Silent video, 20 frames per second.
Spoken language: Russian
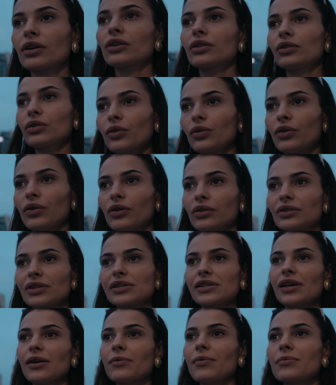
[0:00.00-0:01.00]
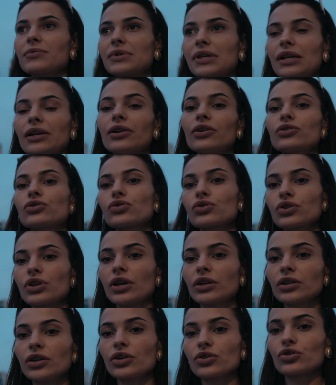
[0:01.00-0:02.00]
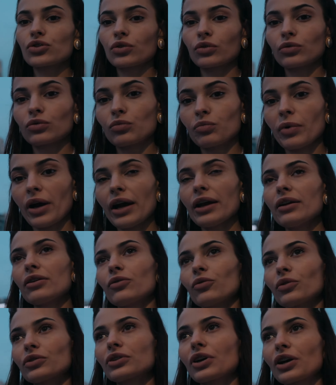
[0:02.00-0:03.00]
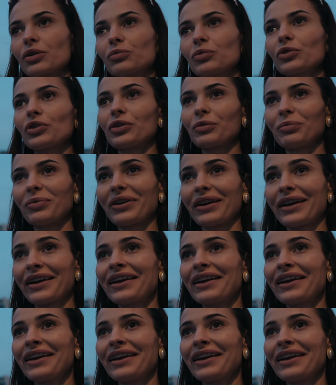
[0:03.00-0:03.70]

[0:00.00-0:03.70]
Но на самом деле ощущение, что Дубай, он как будто бы